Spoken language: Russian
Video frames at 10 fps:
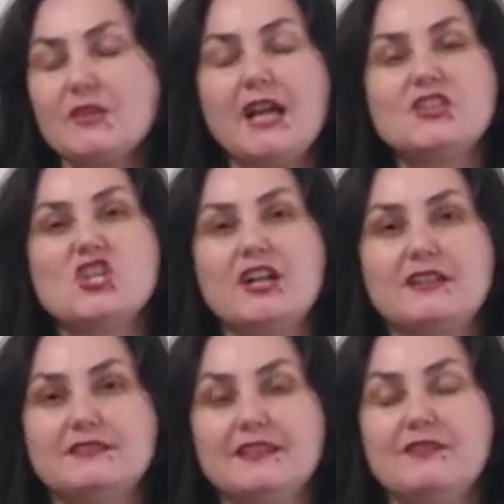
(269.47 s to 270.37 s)

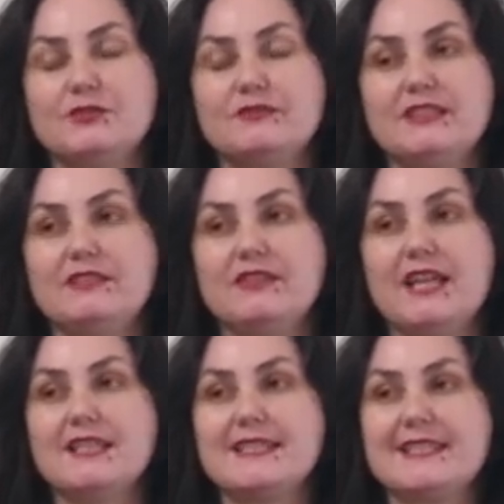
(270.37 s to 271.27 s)
очаг – да, вот вы
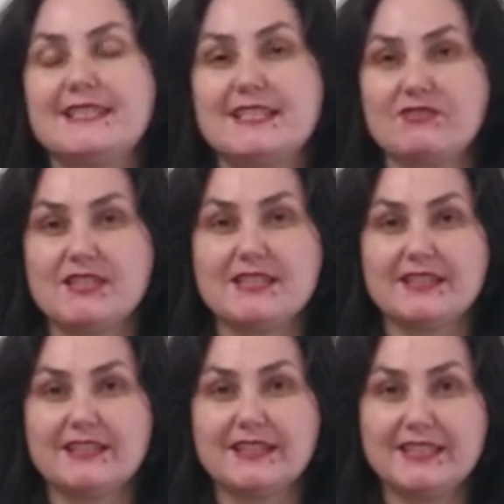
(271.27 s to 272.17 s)
являетесь
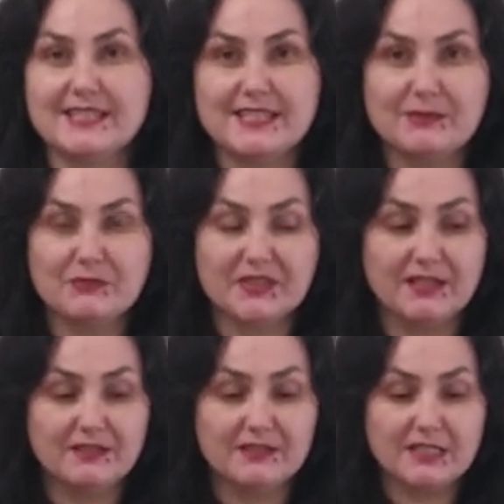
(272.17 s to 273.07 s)
действительно хранителем э,
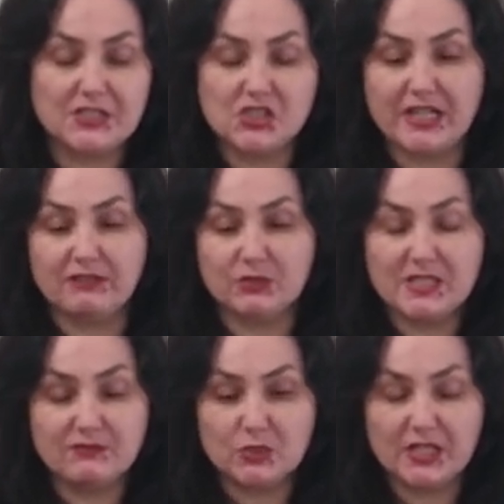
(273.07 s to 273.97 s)
очага. Вот
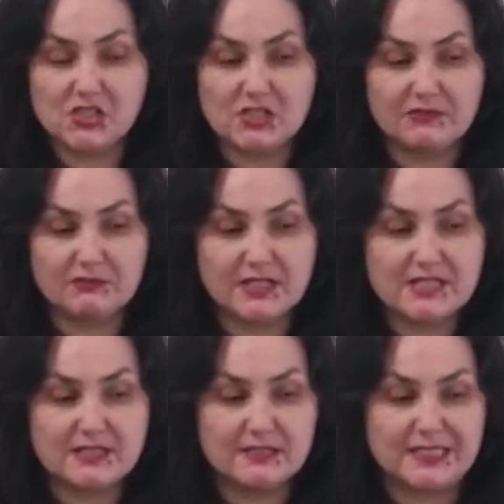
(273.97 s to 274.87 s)
эти вот качества
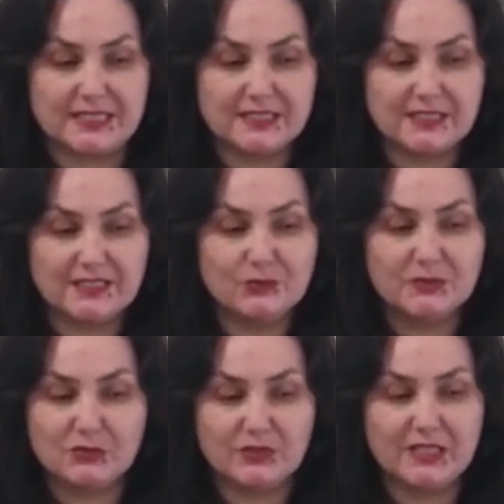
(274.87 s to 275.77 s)
вас э,
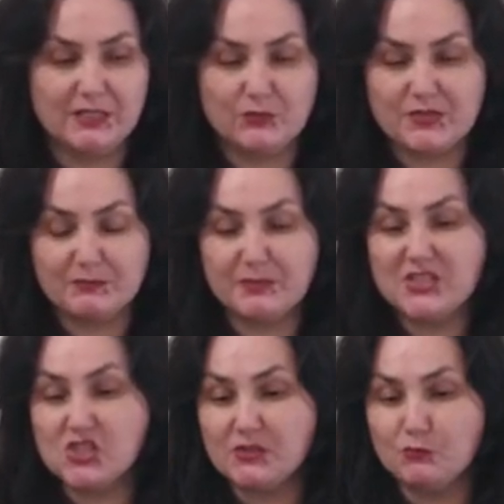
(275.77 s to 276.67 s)
любят другие люди.
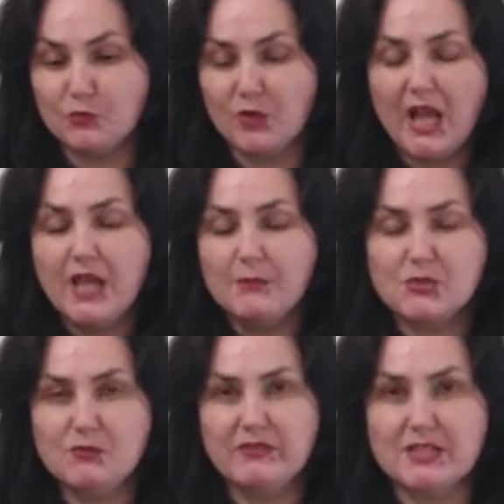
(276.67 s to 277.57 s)
Почему?
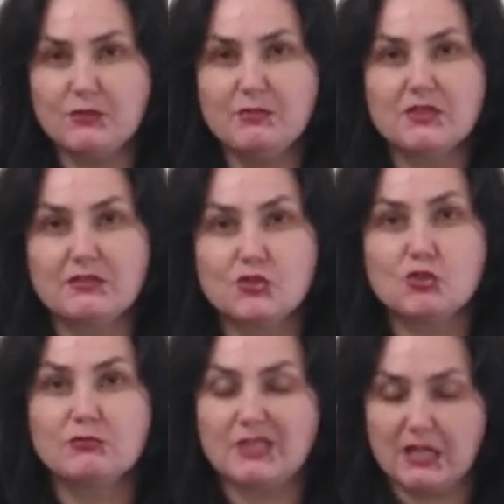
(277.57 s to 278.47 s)
Почему вас любят
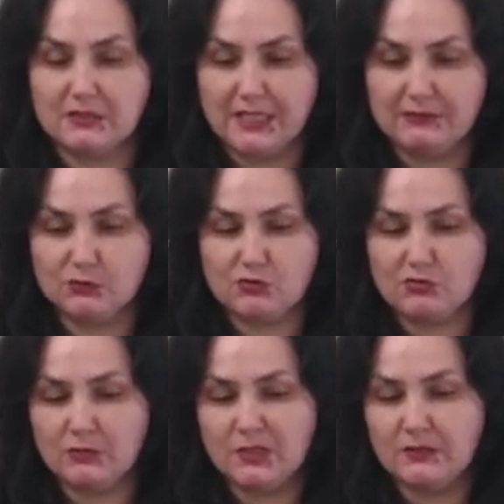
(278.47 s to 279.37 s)
шута, да, вот то,
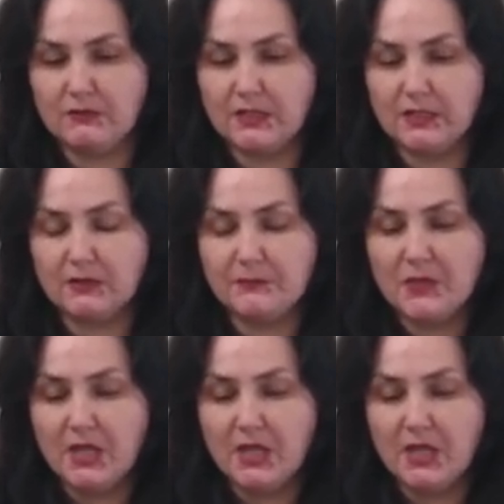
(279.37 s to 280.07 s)
что я говорила.